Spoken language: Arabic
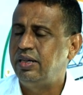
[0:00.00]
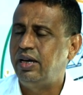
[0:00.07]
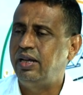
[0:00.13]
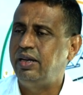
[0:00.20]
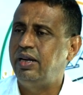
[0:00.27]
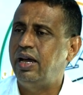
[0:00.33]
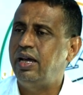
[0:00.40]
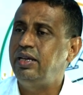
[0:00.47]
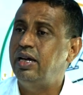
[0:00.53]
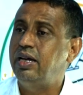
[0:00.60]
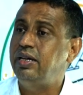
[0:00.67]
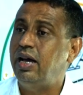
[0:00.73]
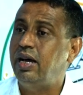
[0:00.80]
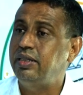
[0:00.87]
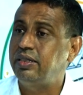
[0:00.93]
أن
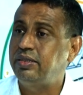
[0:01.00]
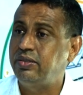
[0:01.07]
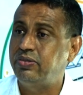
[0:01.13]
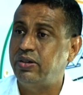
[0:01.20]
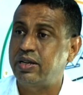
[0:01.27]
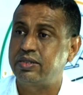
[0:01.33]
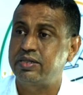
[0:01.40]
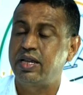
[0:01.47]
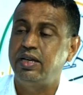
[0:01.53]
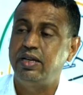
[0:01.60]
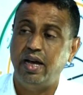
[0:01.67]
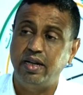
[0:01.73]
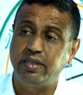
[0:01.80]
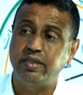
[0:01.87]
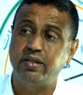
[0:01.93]
أي إعادة فرز
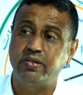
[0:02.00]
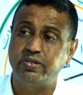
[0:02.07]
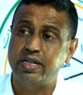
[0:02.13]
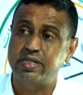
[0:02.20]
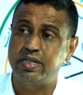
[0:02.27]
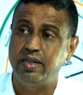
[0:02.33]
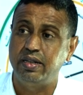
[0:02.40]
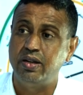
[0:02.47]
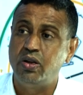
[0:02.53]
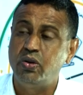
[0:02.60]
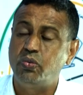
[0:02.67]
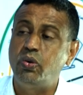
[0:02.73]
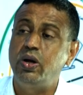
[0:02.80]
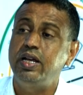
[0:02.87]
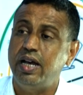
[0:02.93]
إعادة فرز
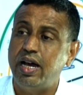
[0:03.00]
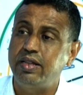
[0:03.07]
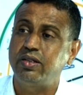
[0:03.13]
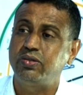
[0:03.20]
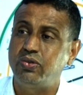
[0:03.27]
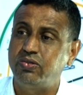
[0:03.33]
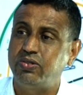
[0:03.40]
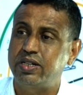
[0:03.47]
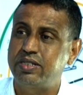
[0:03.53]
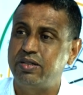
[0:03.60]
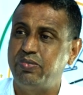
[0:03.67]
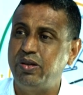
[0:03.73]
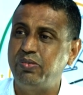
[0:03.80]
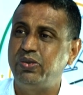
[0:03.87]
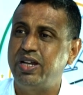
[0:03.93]
وإعادة الفرز
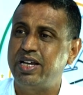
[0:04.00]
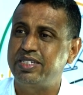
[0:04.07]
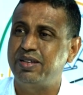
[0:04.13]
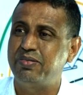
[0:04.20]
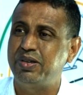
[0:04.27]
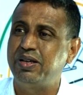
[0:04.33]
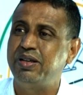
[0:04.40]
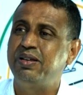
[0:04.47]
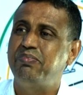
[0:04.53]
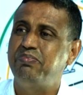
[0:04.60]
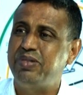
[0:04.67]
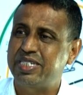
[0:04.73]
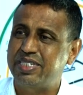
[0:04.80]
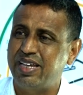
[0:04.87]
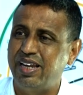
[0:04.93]
بالمناسبة
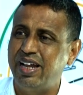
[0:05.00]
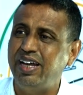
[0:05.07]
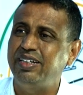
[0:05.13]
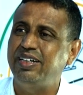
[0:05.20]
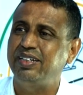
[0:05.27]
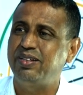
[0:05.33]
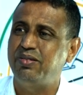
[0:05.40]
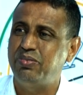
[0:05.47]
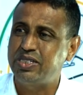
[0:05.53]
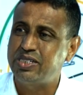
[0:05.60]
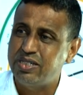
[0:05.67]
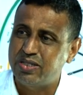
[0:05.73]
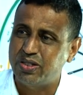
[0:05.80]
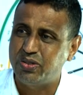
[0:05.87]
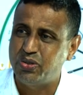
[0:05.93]
من صلاحية
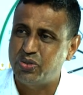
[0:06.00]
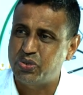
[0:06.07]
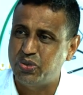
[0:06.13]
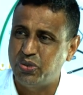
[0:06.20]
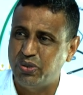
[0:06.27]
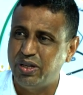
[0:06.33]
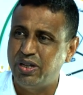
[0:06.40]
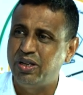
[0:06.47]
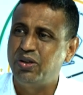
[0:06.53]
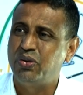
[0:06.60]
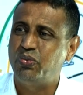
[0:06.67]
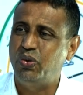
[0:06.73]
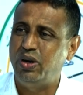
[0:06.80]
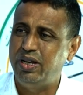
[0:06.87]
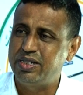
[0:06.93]
المجلس الدستوري
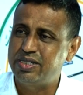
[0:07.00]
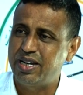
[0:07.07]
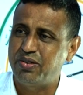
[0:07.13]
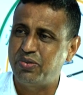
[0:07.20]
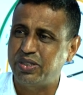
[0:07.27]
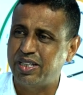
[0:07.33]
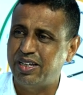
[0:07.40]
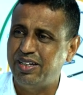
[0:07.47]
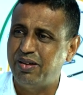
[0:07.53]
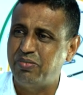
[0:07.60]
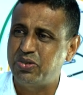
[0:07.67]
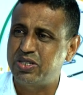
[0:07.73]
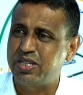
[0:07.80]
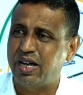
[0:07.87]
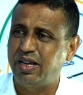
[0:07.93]
واللجنة الوطنية
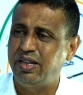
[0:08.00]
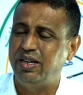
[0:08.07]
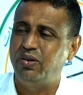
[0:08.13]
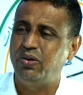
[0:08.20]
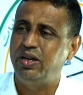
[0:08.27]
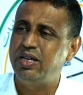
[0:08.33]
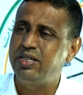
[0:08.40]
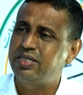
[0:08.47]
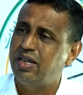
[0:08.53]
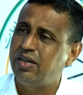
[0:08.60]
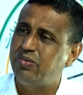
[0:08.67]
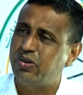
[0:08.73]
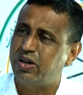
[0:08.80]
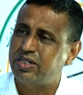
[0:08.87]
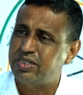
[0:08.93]
المستقلة وليس
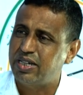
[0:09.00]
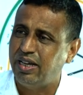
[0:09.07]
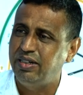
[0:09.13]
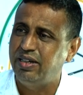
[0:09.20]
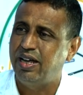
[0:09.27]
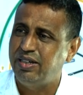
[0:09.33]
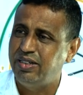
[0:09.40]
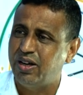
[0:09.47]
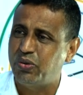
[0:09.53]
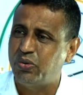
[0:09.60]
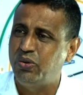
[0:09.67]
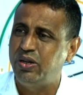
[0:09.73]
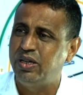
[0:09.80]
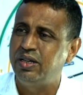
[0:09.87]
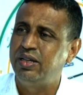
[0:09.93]
لمرشح أن
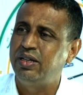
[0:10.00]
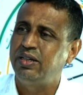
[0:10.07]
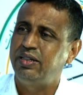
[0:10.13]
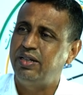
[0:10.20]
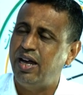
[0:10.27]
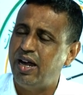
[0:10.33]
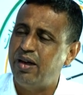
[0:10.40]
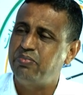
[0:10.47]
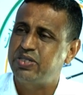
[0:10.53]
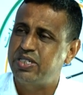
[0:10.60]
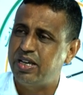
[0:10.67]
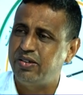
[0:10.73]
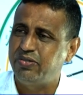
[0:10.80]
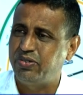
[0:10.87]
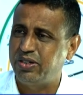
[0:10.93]
يقول نعم
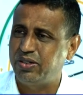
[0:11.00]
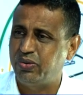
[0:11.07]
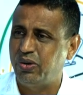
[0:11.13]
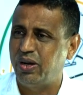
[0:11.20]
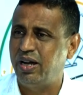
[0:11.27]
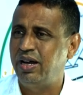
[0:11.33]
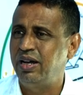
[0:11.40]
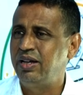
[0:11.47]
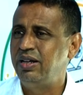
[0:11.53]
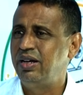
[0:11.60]
سأفرضها